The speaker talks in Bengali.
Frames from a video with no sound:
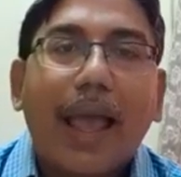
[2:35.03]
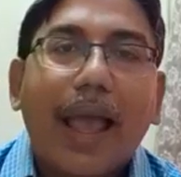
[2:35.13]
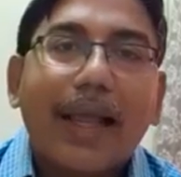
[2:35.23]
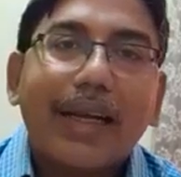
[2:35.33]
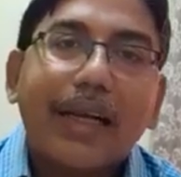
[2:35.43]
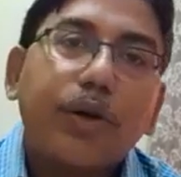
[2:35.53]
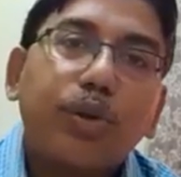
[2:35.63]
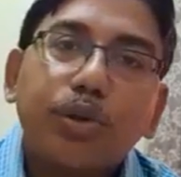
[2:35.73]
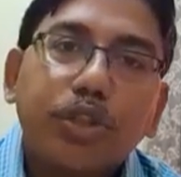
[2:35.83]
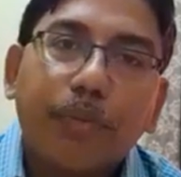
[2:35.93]
এক একটা
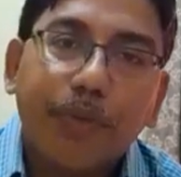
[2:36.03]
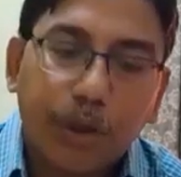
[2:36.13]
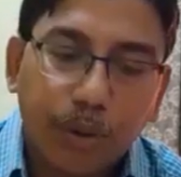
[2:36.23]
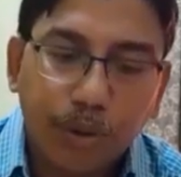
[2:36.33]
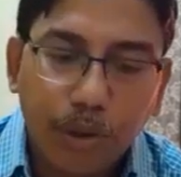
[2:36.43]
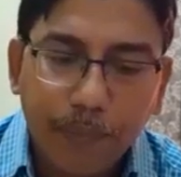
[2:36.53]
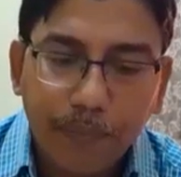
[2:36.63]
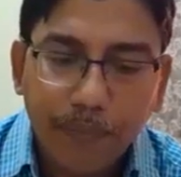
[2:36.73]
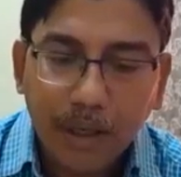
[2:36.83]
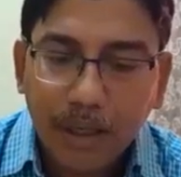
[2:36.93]
নতুন শব্দের অনুরূপ
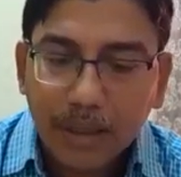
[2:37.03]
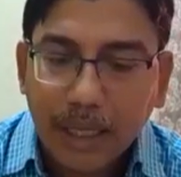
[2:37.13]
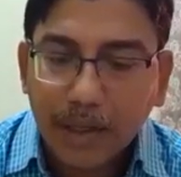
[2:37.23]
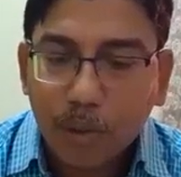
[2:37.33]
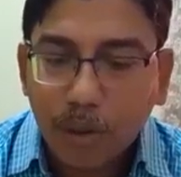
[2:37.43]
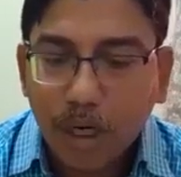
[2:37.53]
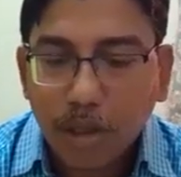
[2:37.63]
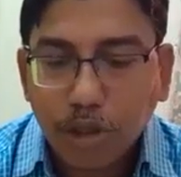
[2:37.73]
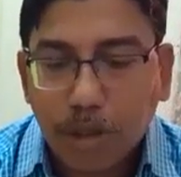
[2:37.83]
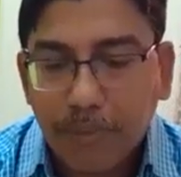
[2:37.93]
তাই
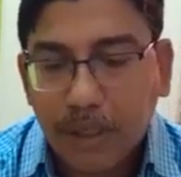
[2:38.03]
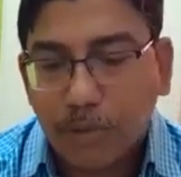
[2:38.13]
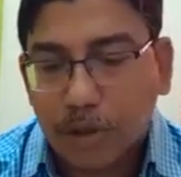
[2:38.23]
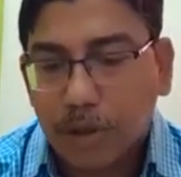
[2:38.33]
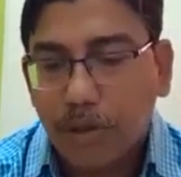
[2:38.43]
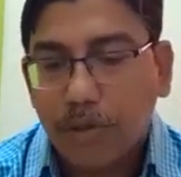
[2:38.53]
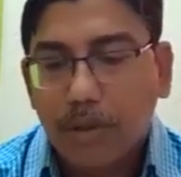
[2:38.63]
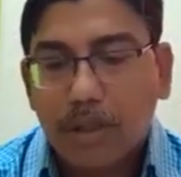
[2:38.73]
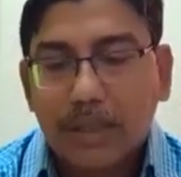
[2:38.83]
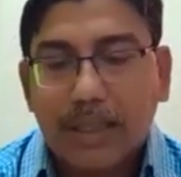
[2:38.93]
অন্যান্য শব্দের মতো
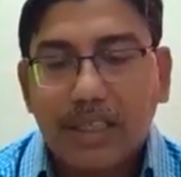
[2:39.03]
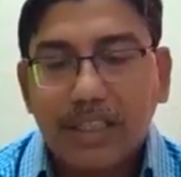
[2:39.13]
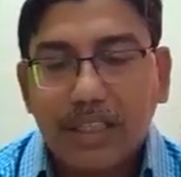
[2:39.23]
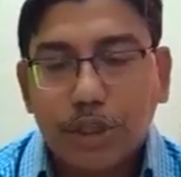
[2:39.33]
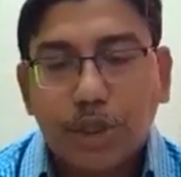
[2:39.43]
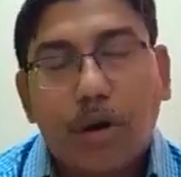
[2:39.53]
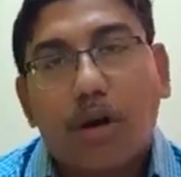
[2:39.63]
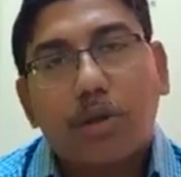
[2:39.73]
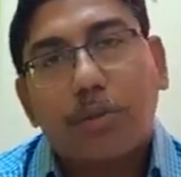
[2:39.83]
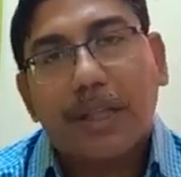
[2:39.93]
তাদের নিজস্ব
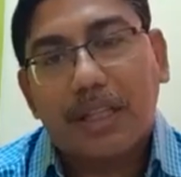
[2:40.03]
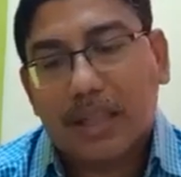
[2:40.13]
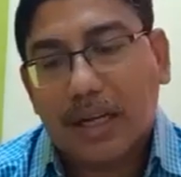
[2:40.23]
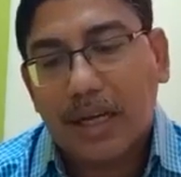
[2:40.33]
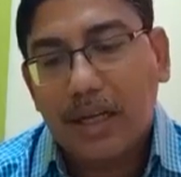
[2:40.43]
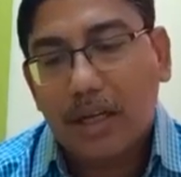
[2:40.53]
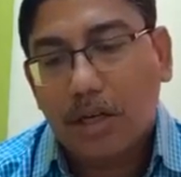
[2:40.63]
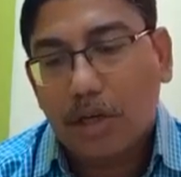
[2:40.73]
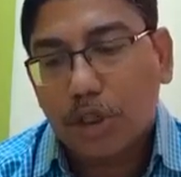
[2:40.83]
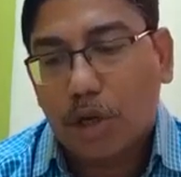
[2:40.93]
অর্থ উপাদান থাকা
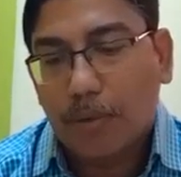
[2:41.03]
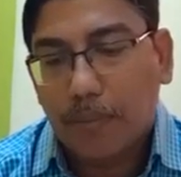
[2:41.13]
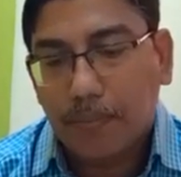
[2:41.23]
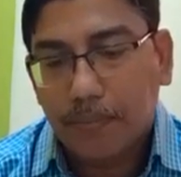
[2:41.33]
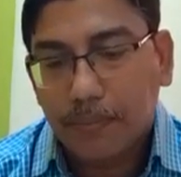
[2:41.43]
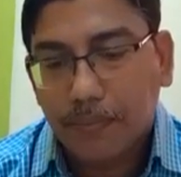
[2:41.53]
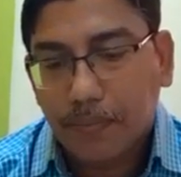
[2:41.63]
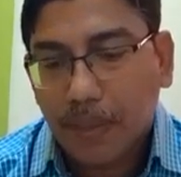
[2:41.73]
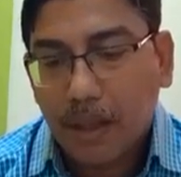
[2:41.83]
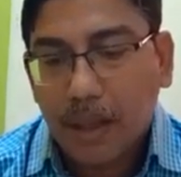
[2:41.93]
সম্ভব
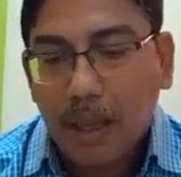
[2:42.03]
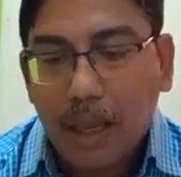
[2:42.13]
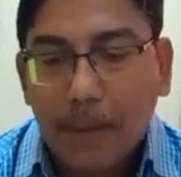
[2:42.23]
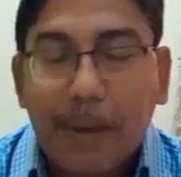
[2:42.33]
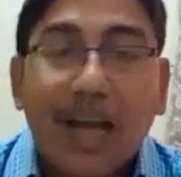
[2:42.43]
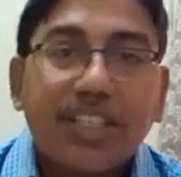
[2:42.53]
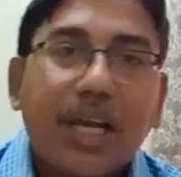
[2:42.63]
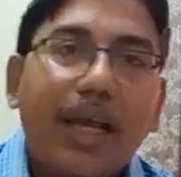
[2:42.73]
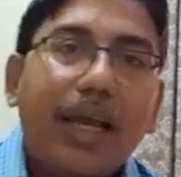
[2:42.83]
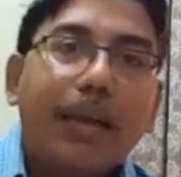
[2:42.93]

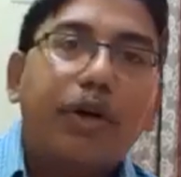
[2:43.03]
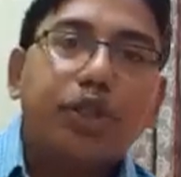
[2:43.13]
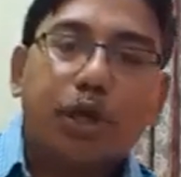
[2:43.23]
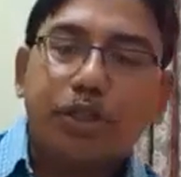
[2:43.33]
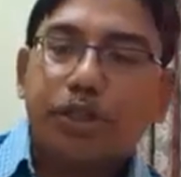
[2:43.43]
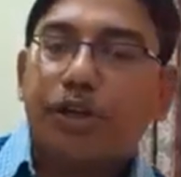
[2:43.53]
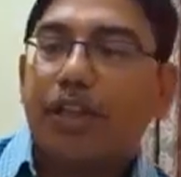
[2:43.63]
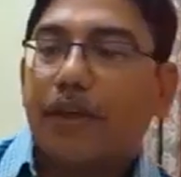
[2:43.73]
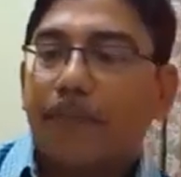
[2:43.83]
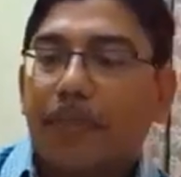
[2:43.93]
ভাষা এবং
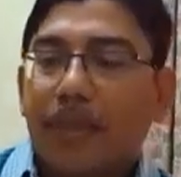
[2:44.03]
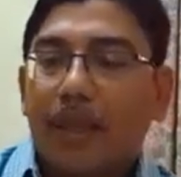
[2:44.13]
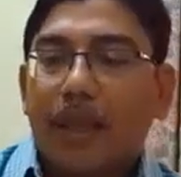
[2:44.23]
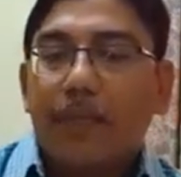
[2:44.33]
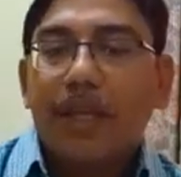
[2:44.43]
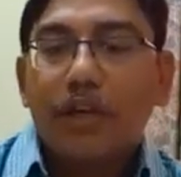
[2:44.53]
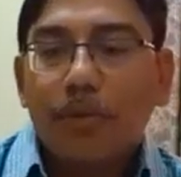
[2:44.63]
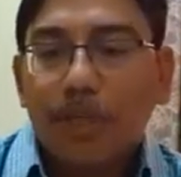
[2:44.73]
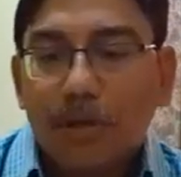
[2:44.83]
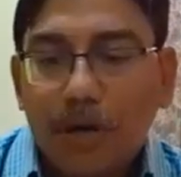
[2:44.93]
সংস্কৃতি ভিন্ন
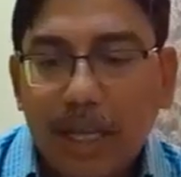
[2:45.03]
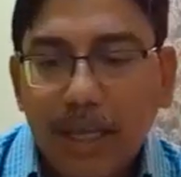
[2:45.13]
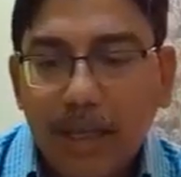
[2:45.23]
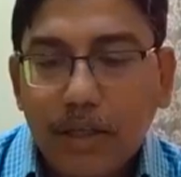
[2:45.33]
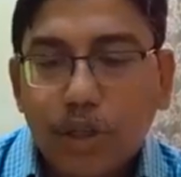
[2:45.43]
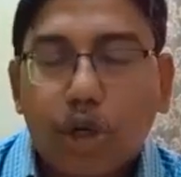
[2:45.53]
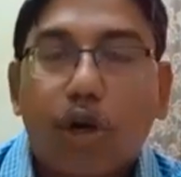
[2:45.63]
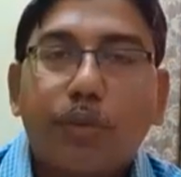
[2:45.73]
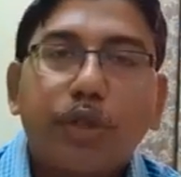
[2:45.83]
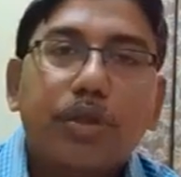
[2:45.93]
ভিন্ন হলে
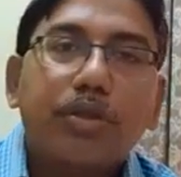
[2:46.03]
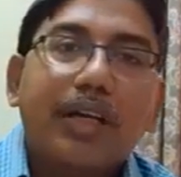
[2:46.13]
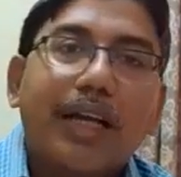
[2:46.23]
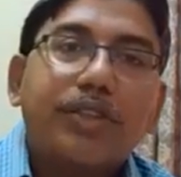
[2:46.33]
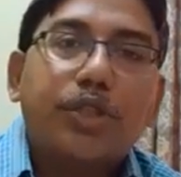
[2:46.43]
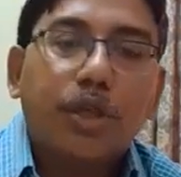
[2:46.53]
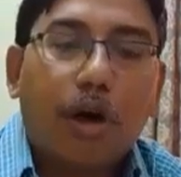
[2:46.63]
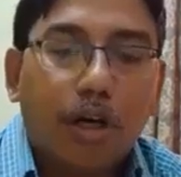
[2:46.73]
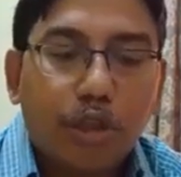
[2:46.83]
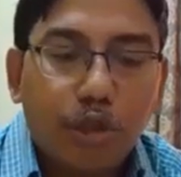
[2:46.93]
সর্বজন গ্রাহ্য
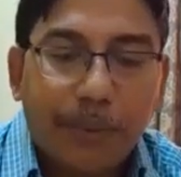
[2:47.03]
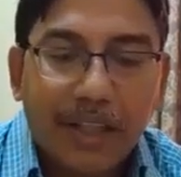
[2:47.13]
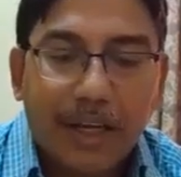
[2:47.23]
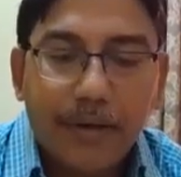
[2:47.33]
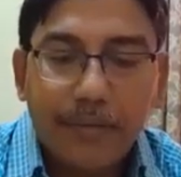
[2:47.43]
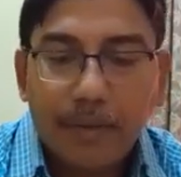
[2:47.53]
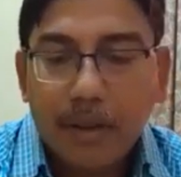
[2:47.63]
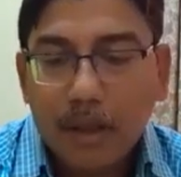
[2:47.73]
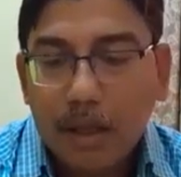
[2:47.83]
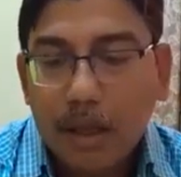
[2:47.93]
অর্থ উপাদান
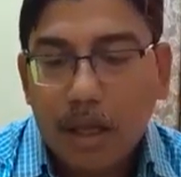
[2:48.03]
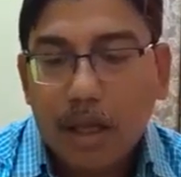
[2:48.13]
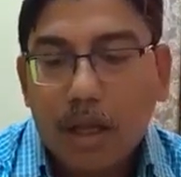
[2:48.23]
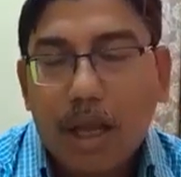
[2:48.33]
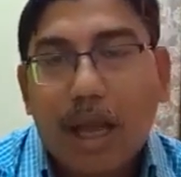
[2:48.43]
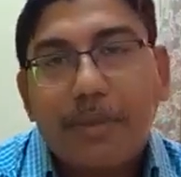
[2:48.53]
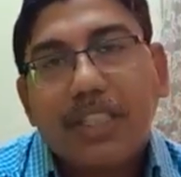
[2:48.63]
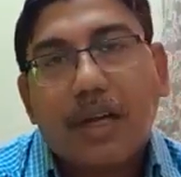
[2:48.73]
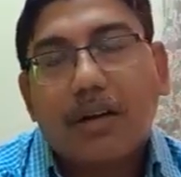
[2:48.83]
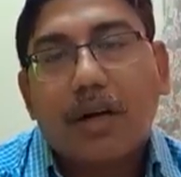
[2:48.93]

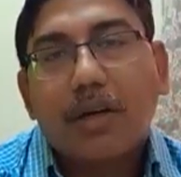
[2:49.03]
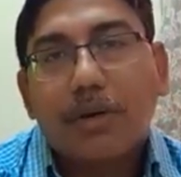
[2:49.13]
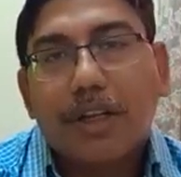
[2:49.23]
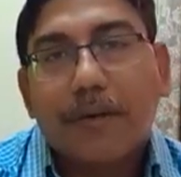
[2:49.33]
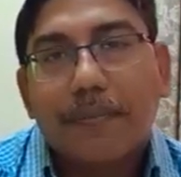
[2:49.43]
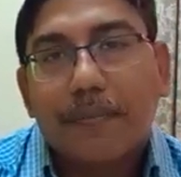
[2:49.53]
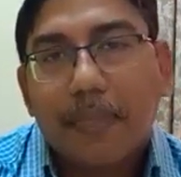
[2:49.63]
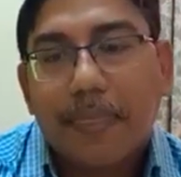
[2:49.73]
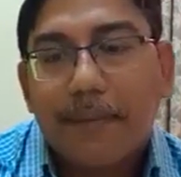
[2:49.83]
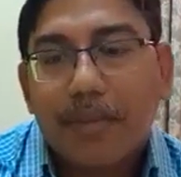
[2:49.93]
আবিষ্কার করা কঠিন
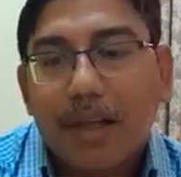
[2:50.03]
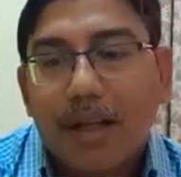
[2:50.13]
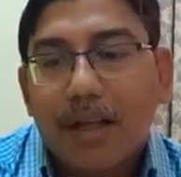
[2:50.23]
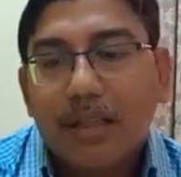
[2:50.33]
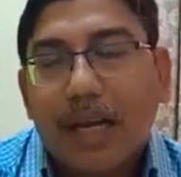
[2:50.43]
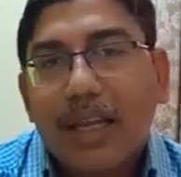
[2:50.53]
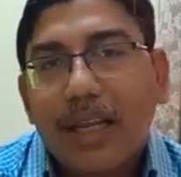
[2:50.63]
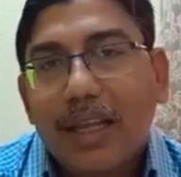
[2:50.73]
তাহলে